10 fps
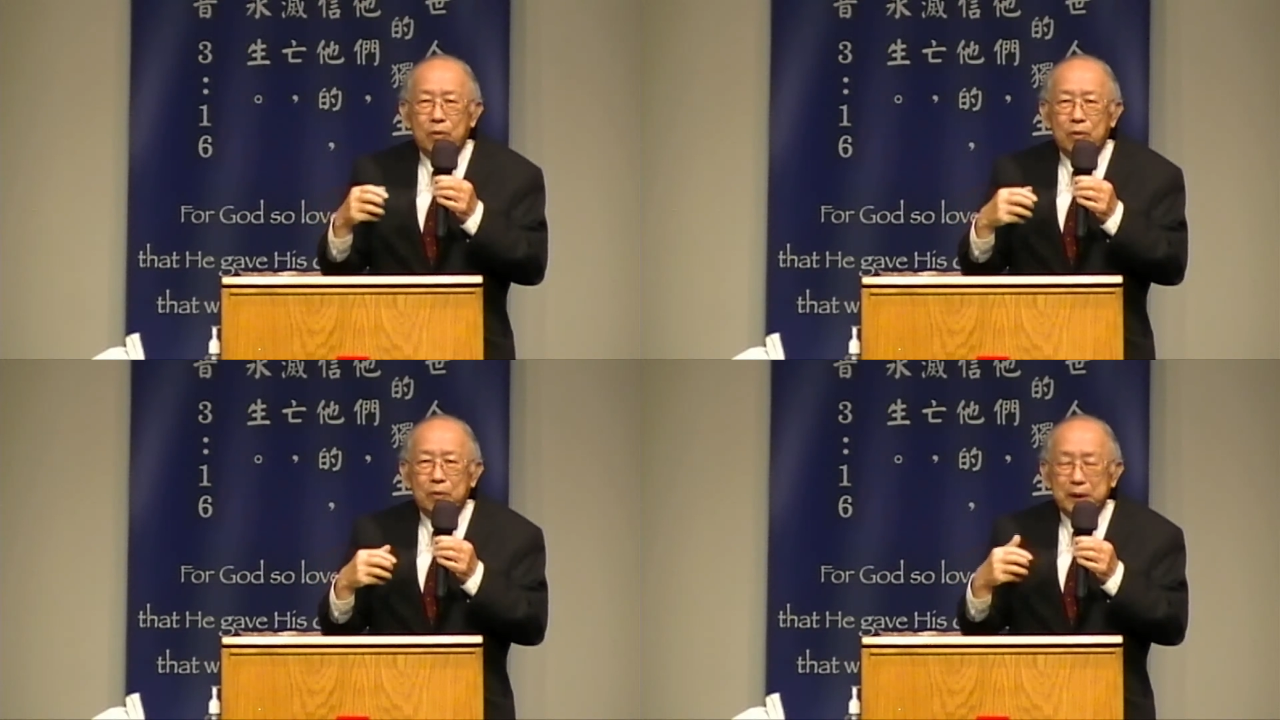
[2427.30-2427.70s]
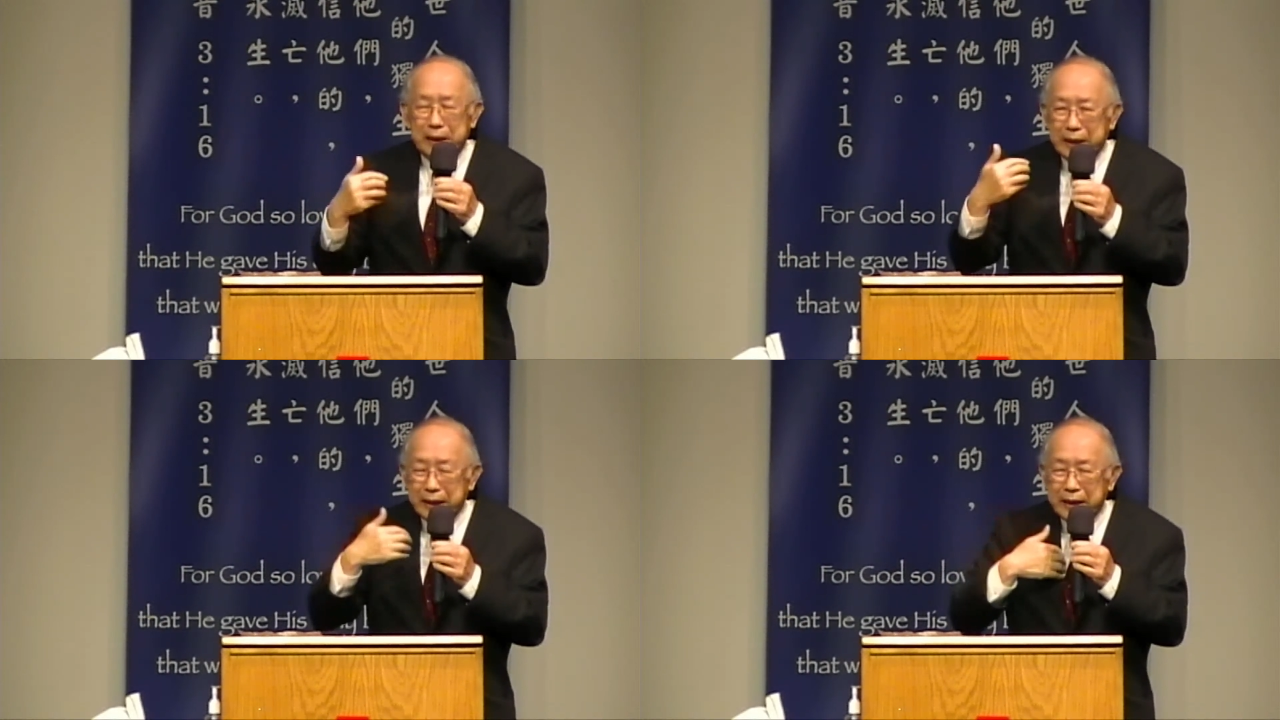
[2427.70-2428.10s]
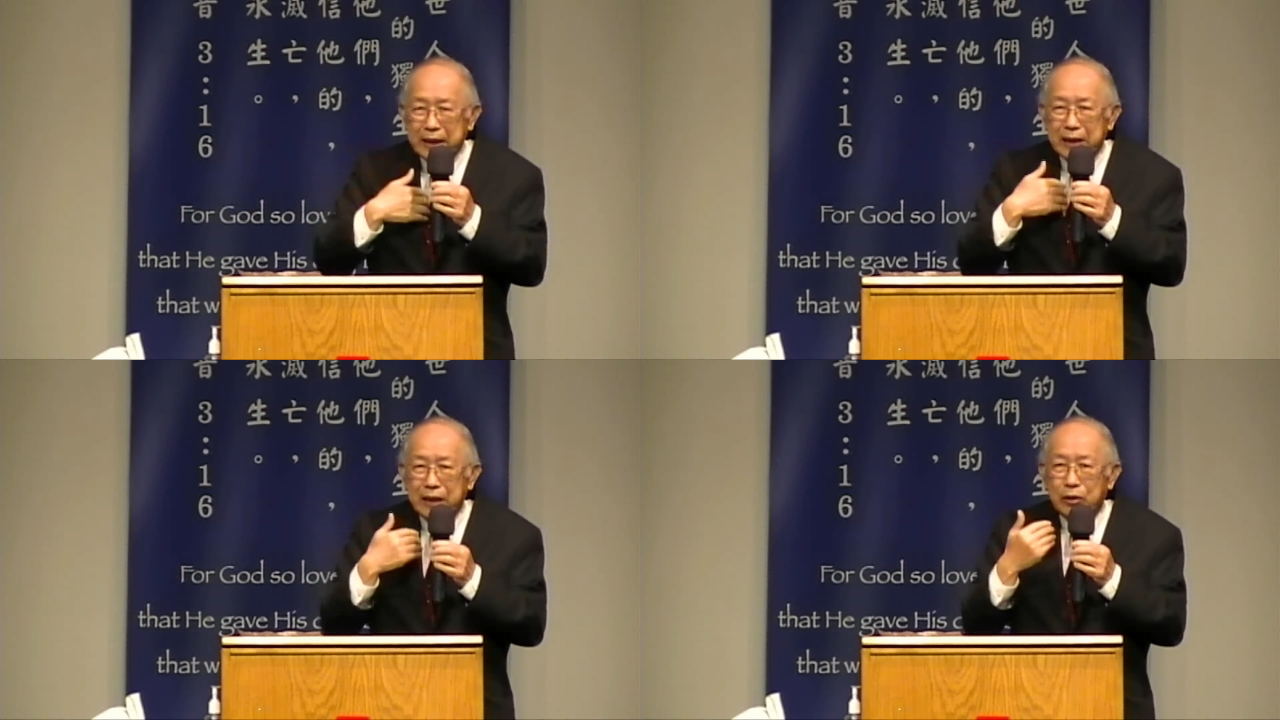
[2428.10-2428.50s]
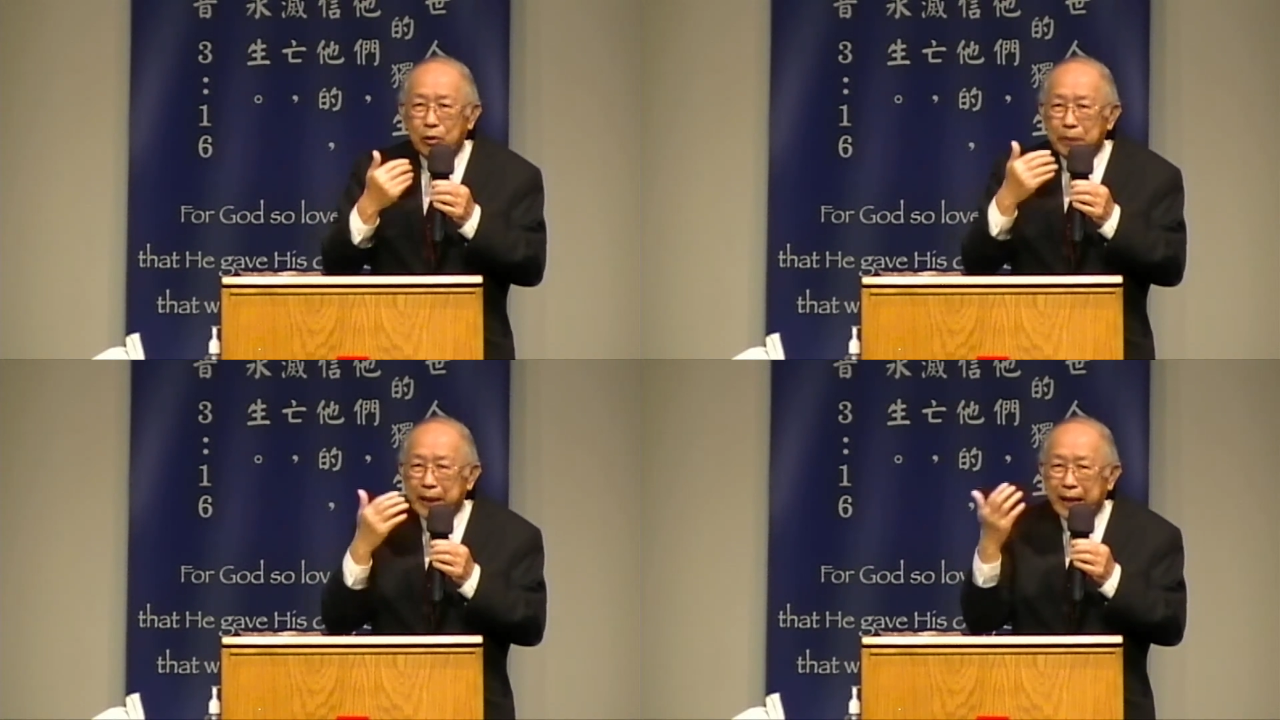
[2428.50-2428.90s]
我这信心的里头，我
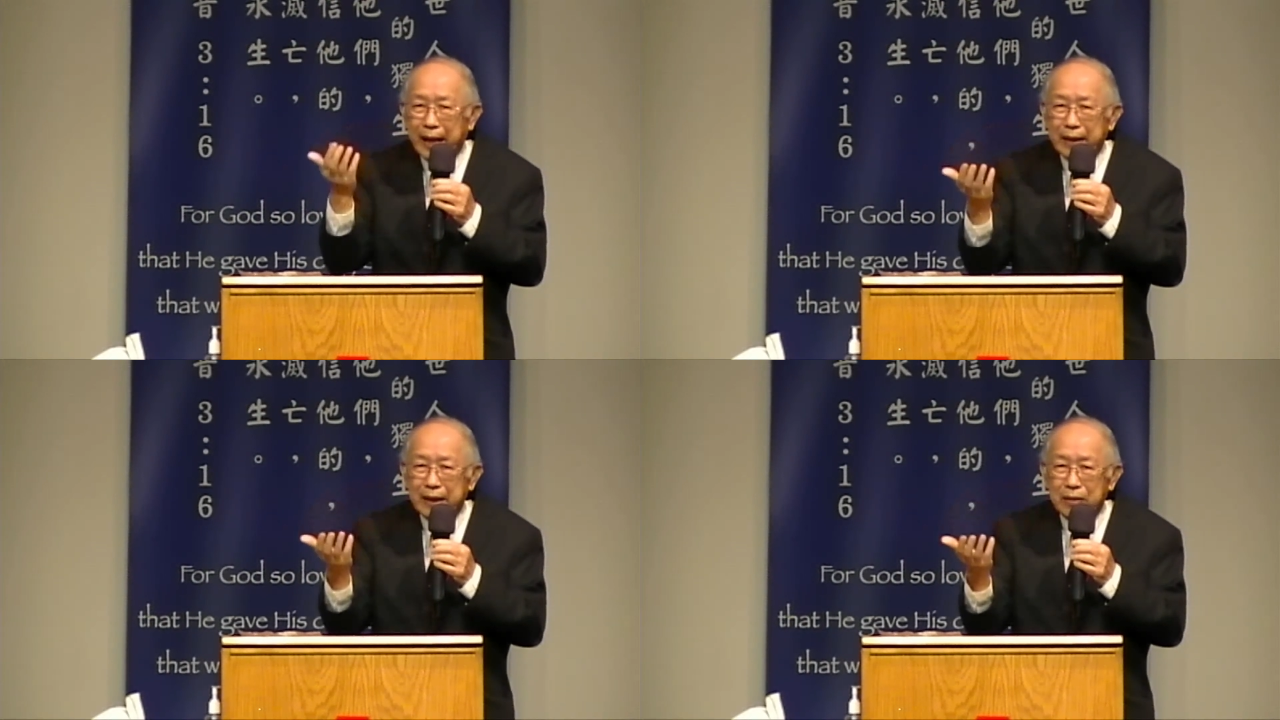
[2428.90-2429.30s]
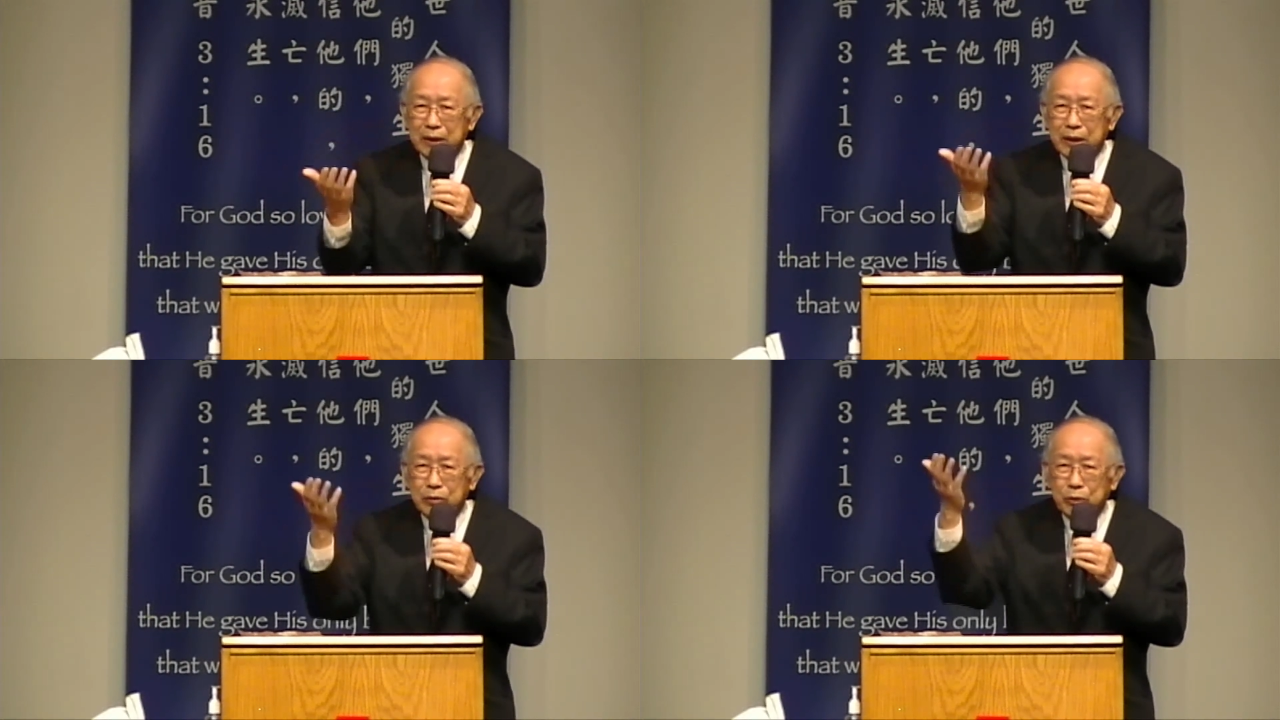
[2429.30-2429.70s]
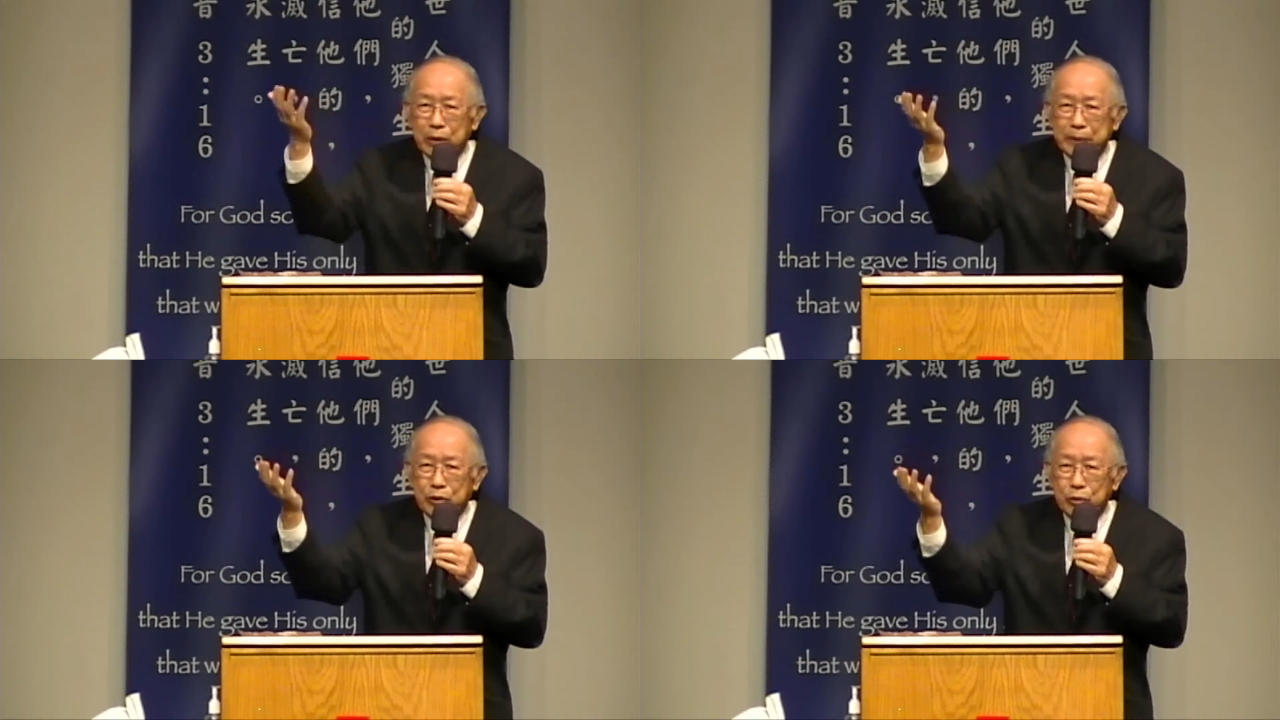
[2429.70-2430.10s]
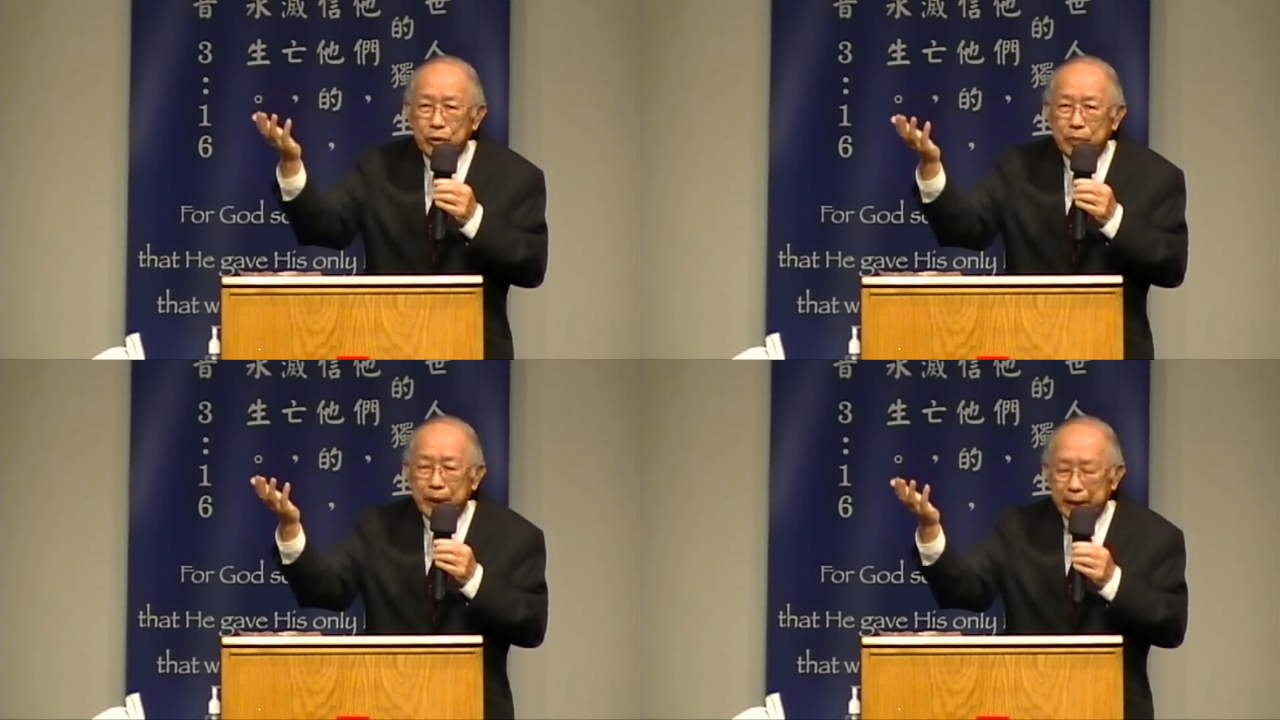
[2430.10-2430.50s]
们看到神是为我们所预
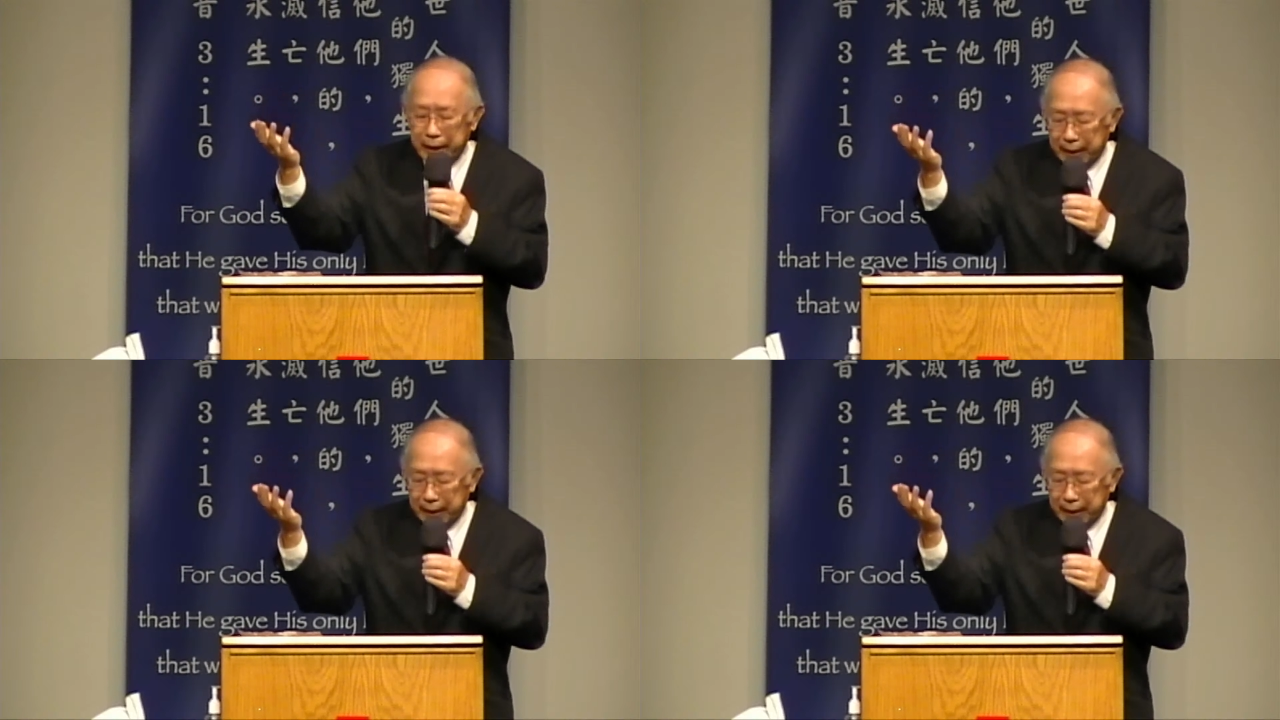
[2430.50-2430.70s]
备的，